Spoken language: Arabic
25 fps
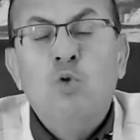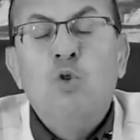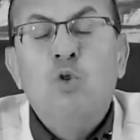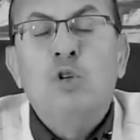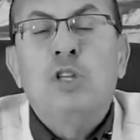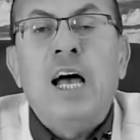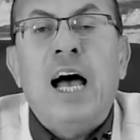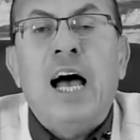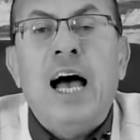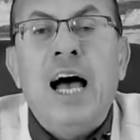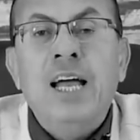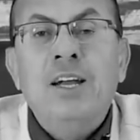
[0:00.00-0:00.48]

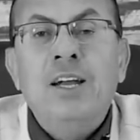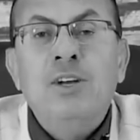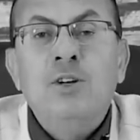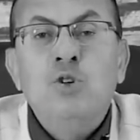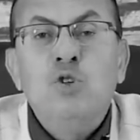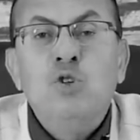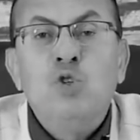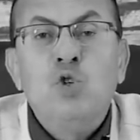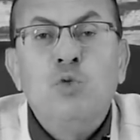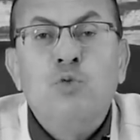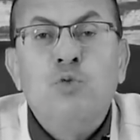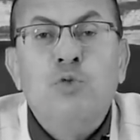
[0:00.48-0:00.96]
وتعال
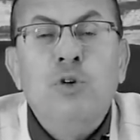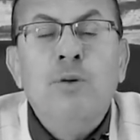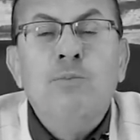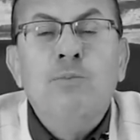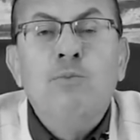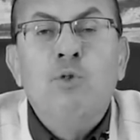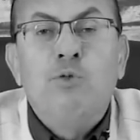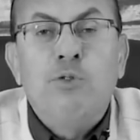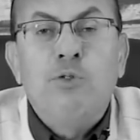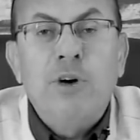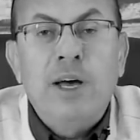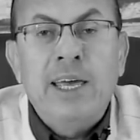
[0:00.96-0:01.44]
نشوف
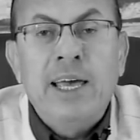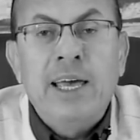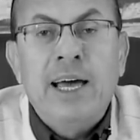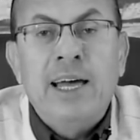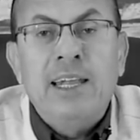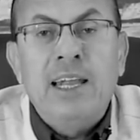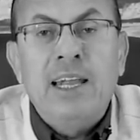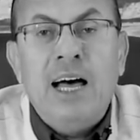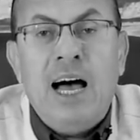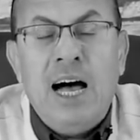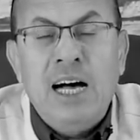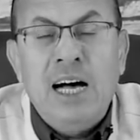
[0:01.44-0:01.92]
المفاجأة
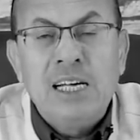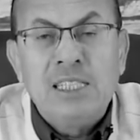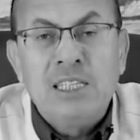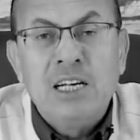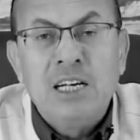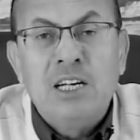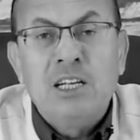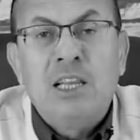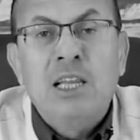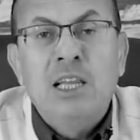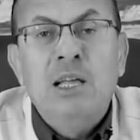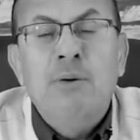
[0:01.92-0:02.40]
اللي
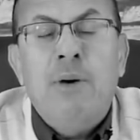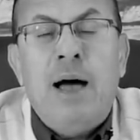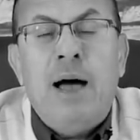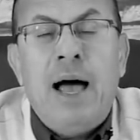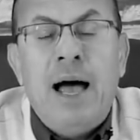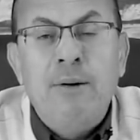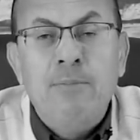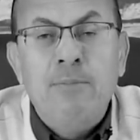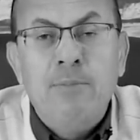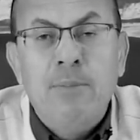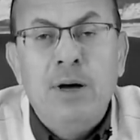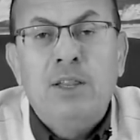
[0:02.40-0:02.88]
حصلت
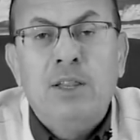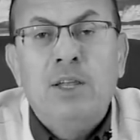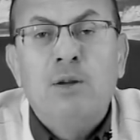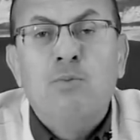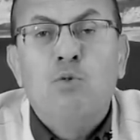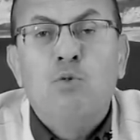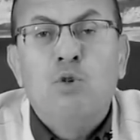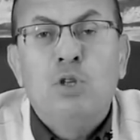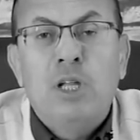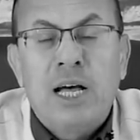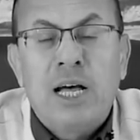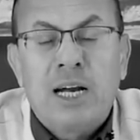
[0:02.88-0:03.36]
لمحمد
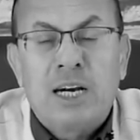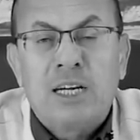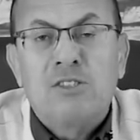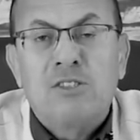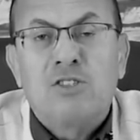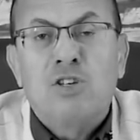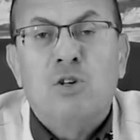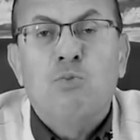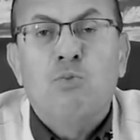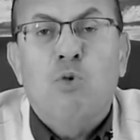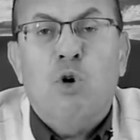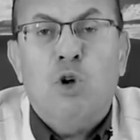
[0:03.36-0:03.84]

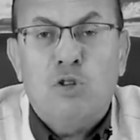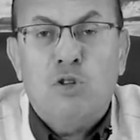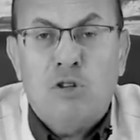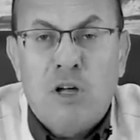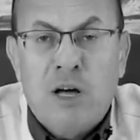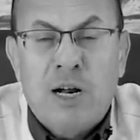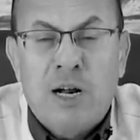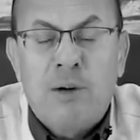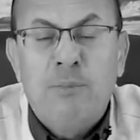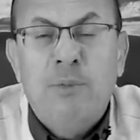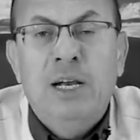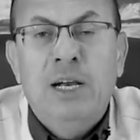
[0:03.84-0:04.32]
المدرس
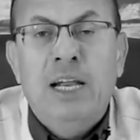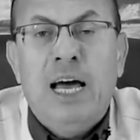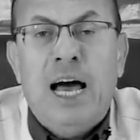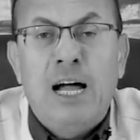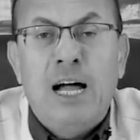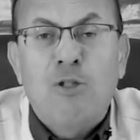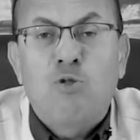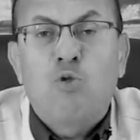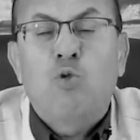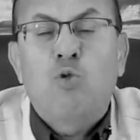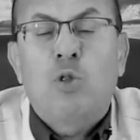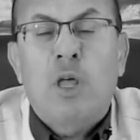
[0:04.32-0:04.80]
المحترم اللي
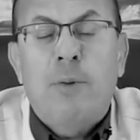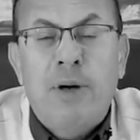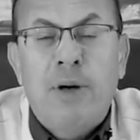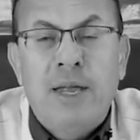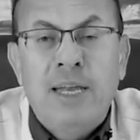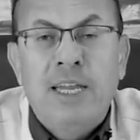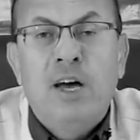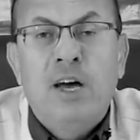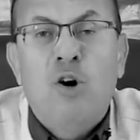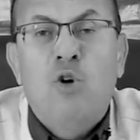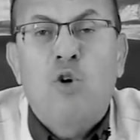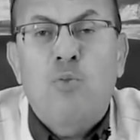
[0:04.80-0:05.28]
عنده
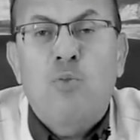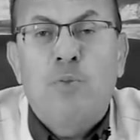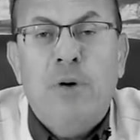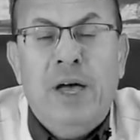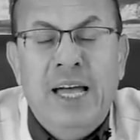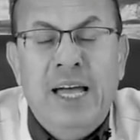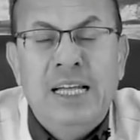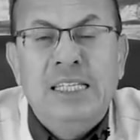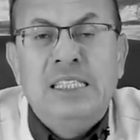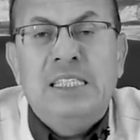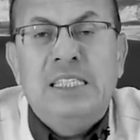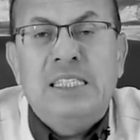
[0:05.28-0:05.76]
48